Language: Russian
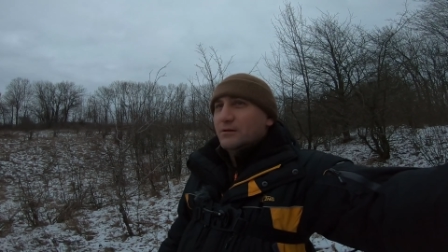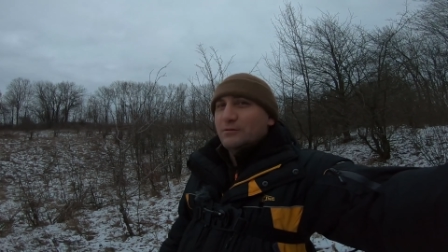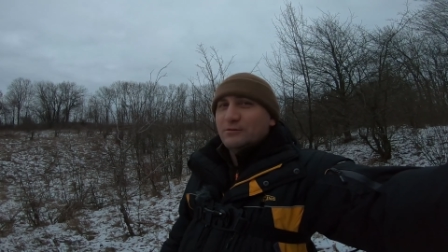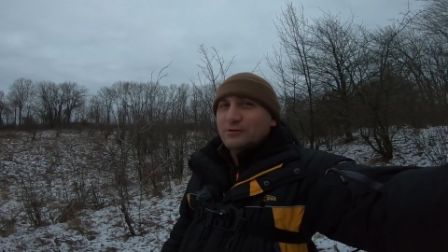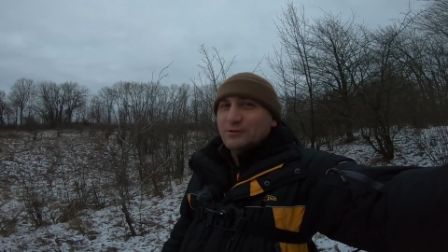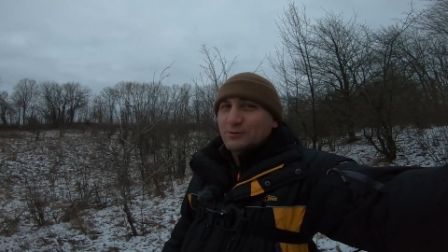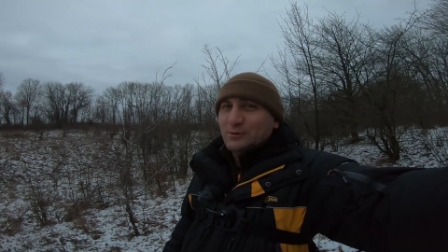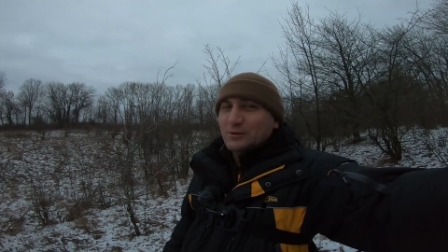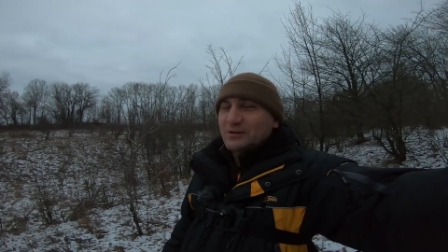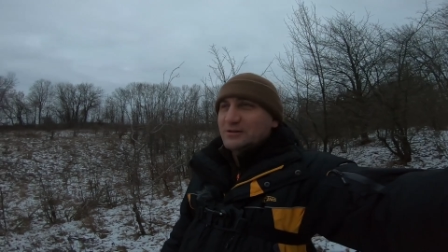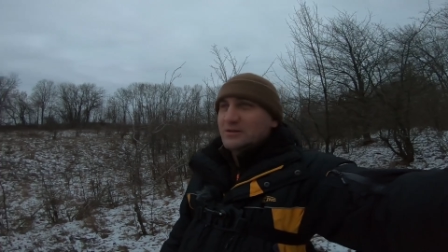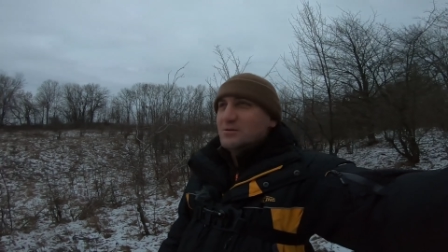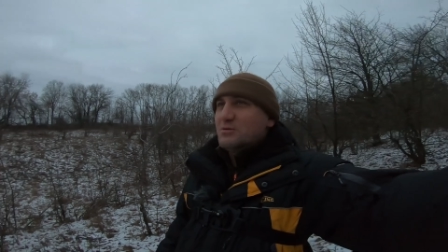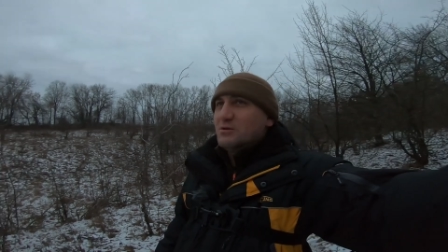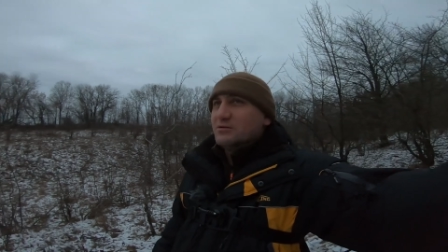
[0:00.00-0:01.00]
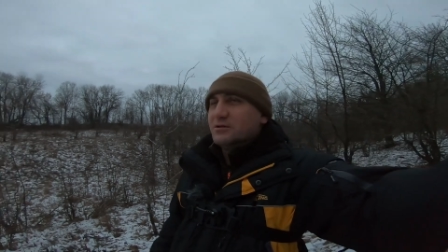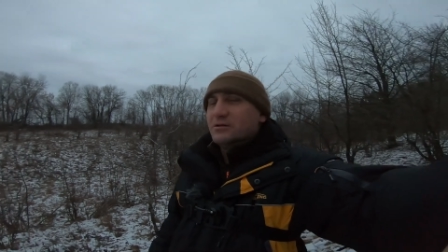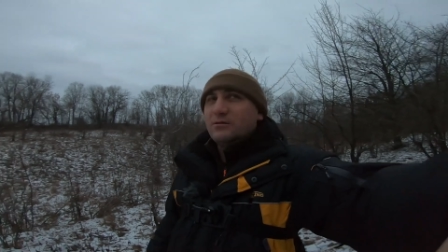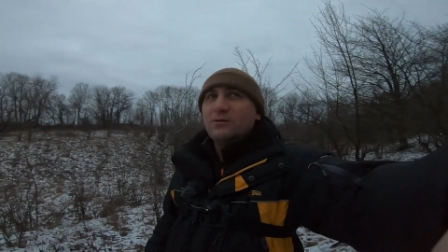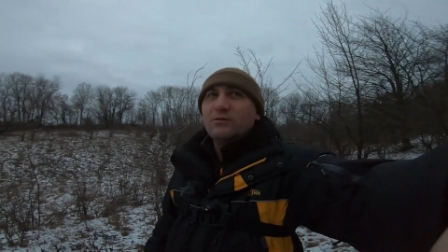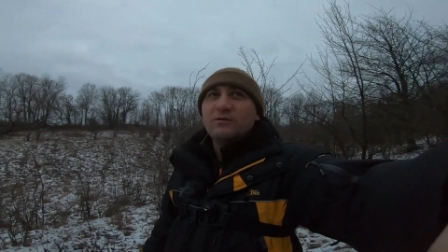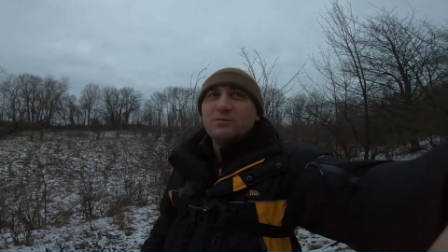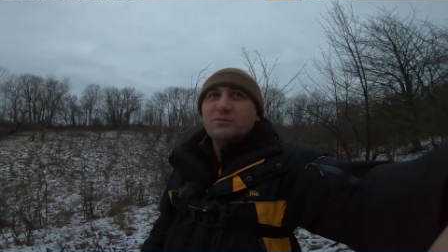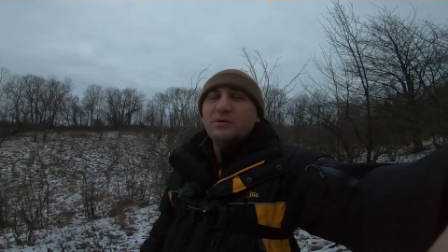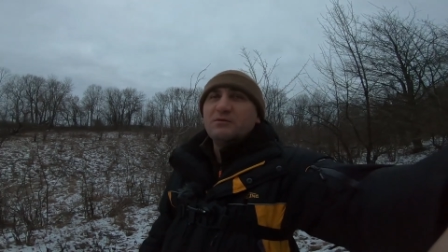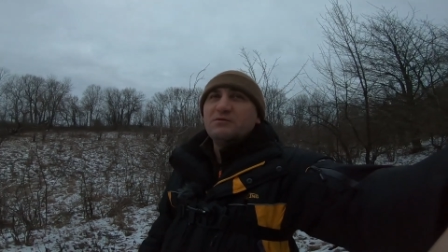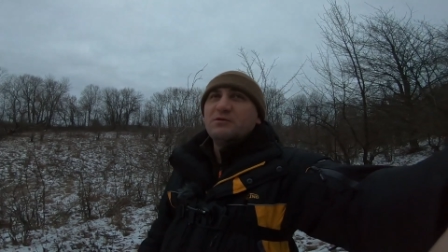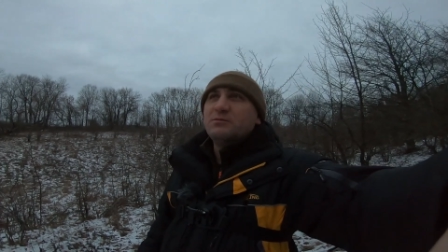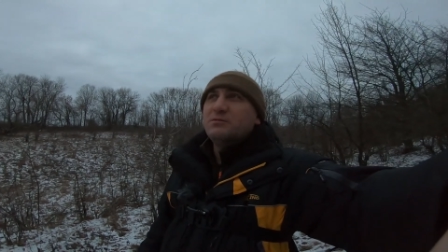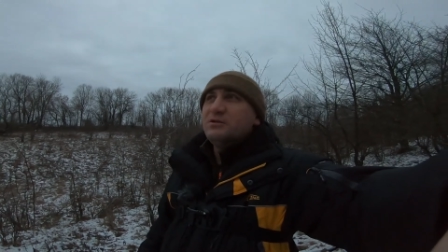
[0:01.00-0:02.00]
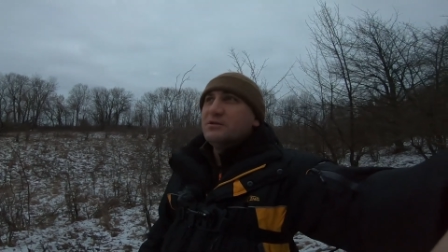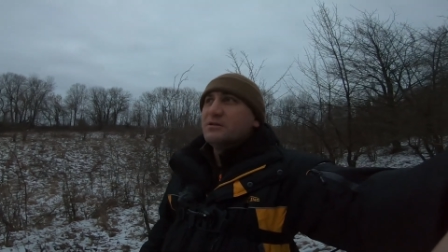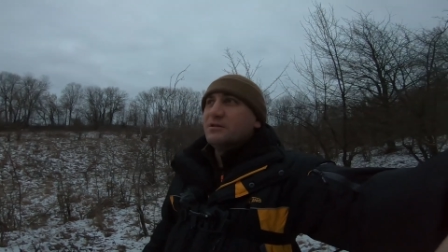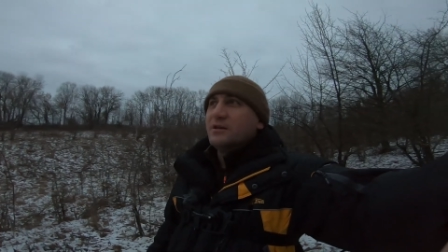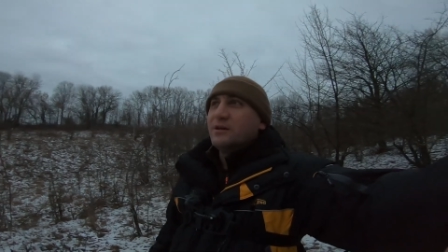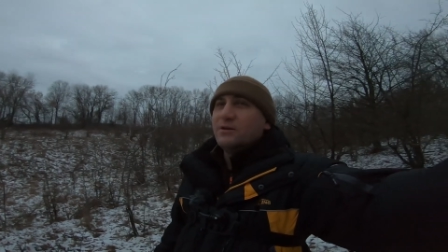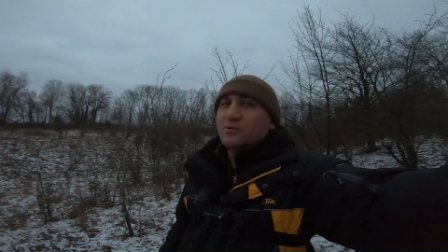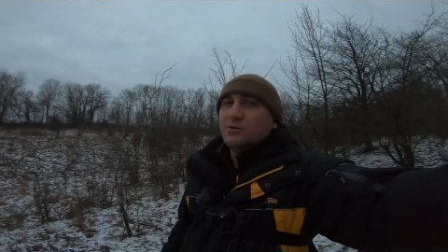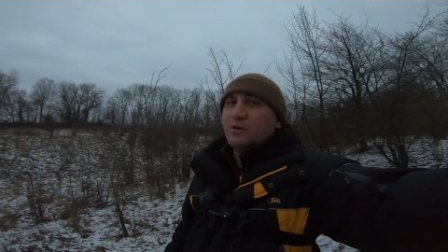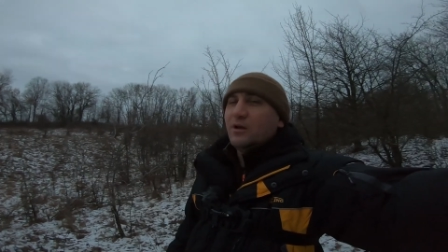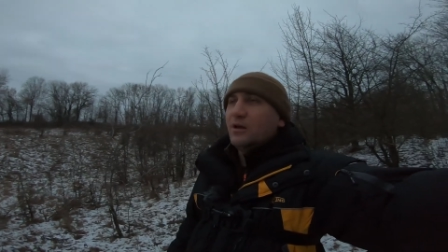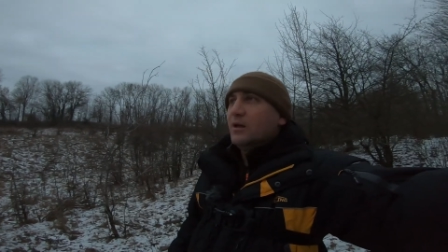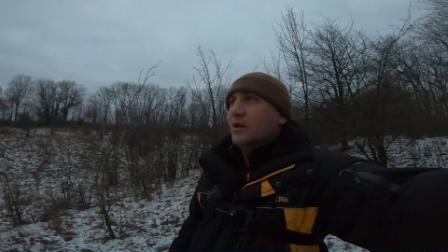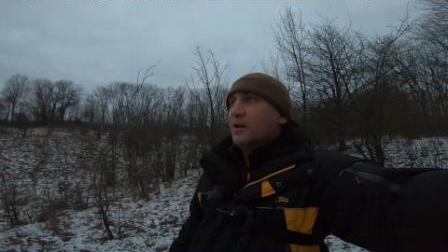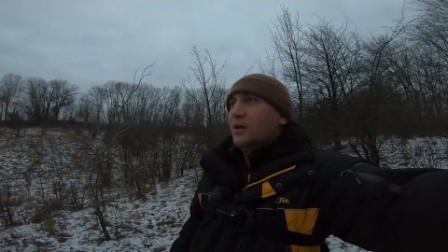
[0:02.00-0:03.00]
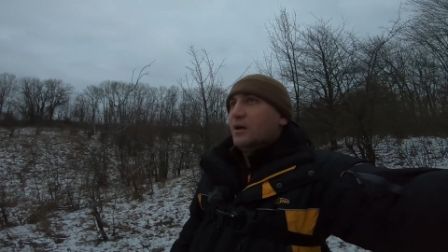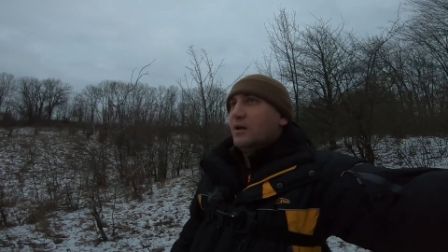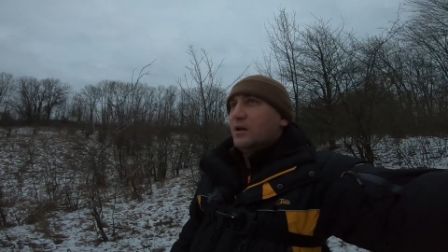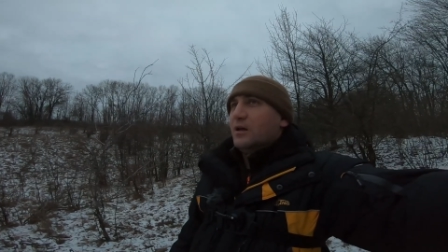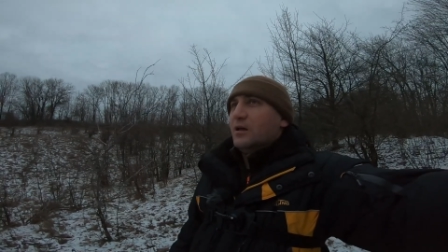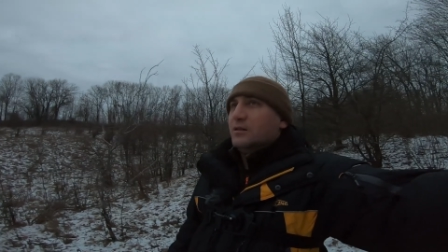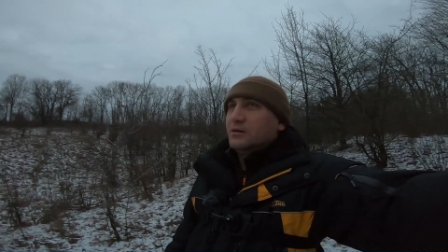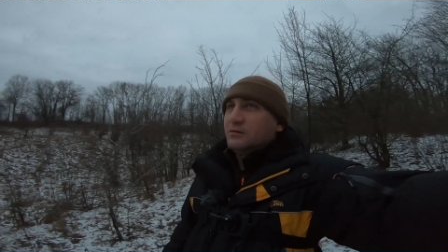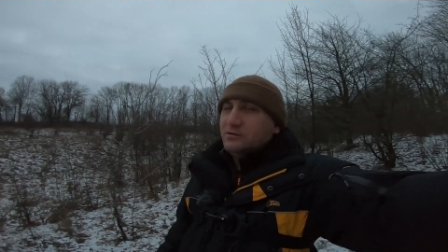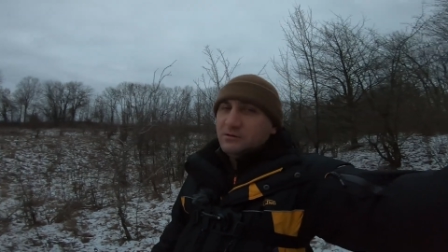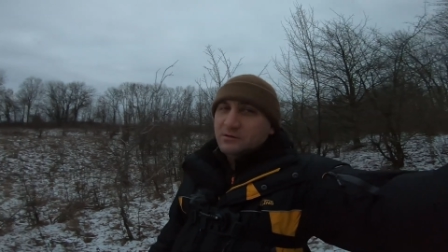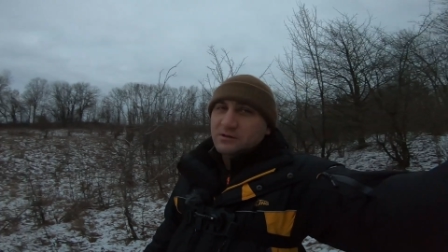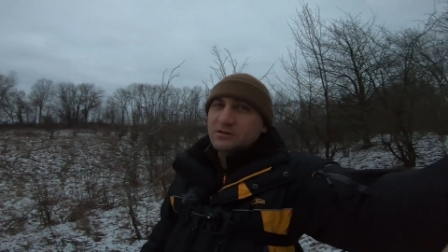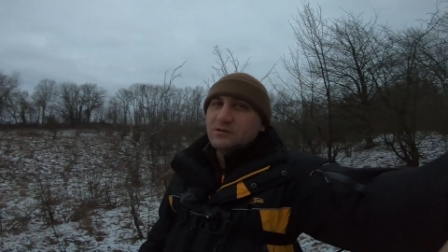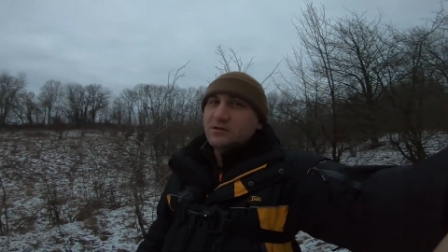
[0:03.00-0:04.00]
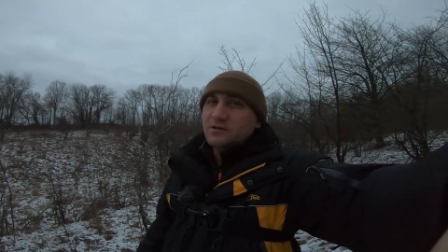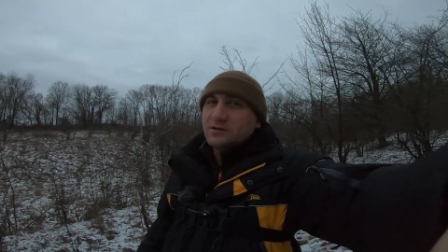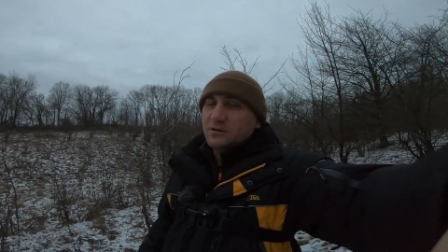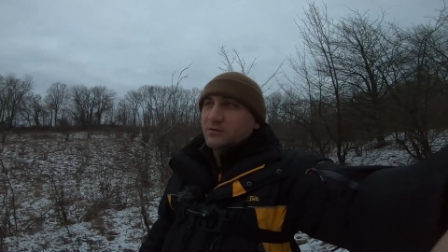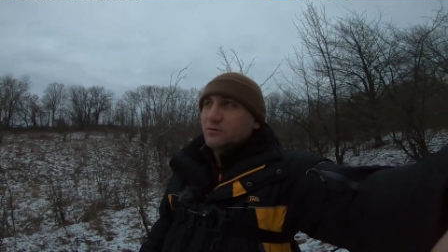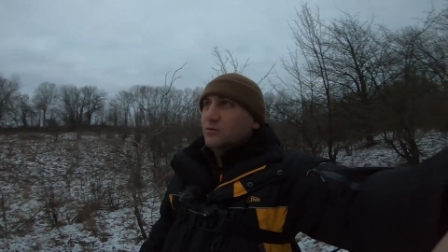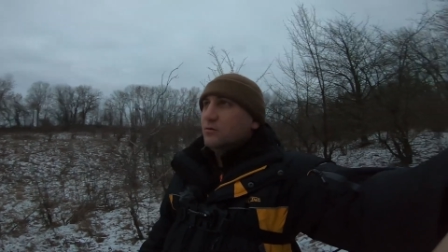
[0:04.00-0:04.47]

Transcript: Довольно долго занимался ловлей певчей птицы. Я ее а, ловил, содержал